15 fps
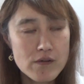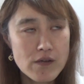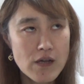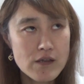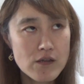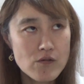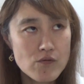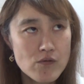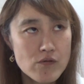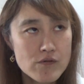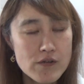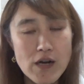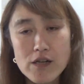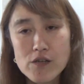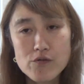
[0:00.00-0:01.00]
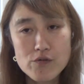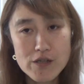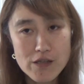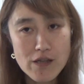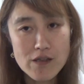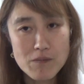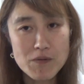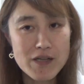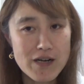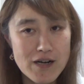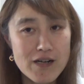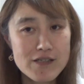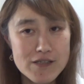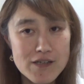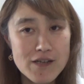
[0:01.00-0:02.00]
なんていうの成り行きでみたいな
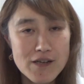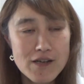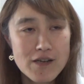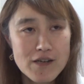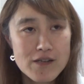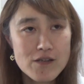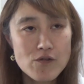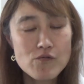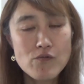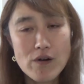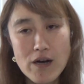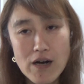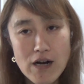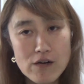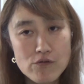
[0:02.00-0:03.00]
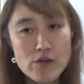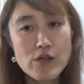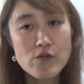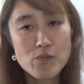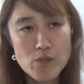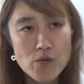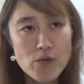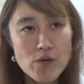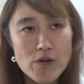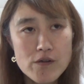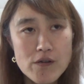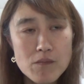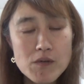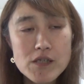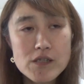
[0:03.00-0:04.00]
感じ。っていうのがあるけども
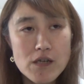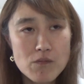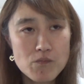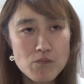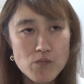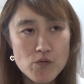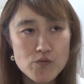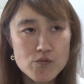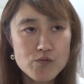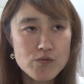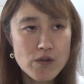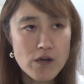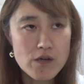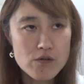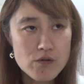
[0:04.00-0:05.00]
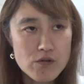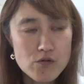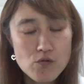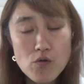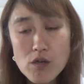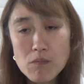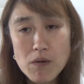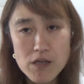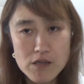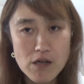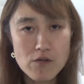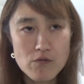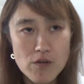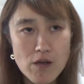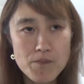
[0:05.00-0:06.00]
ミキちゃんもなんかときめいた
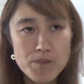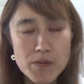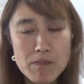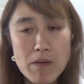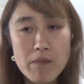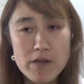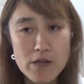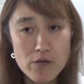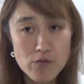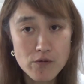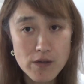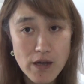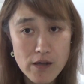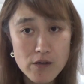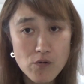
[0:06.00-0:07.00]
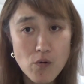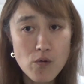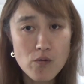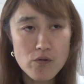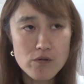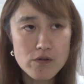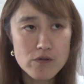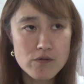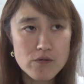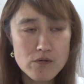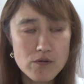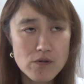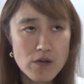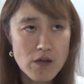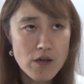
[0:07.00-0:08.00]
んよね今までのない心に
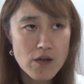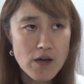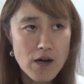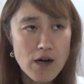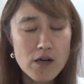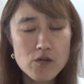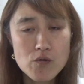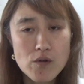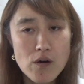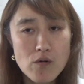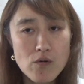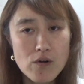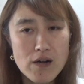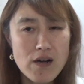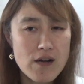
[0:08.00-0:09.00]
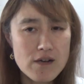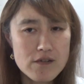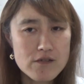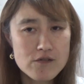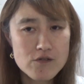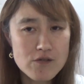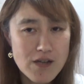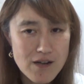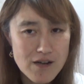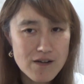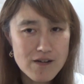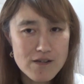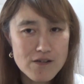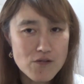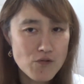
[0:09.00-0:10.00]
ハートがこうガッ
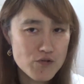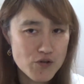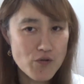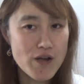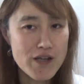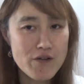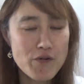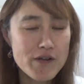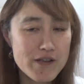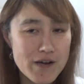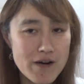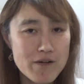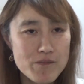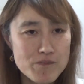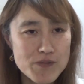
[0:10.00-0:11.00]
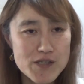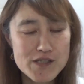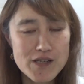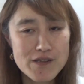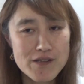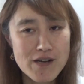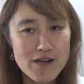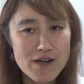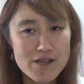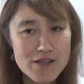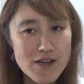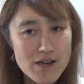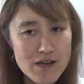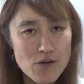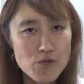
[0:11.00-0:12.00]
ズッカーンってこう衝撃を得たの。ミキちゃんなんか
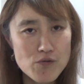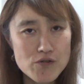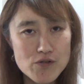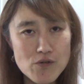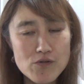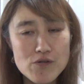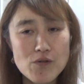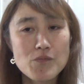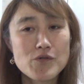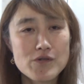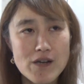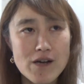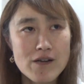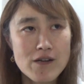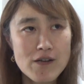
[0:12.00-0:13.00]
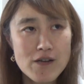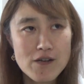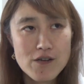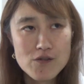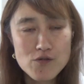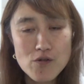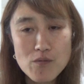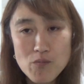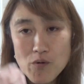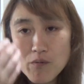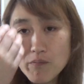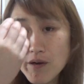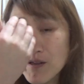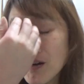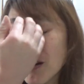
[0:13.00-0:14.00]
なんかこの人って思ったそれ
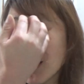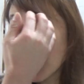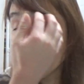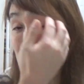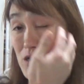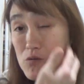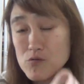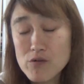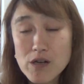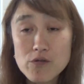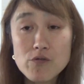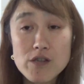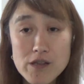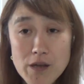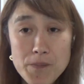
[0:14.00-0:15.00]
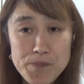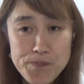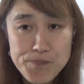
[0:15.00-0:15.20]
もまだ会ったことない時にね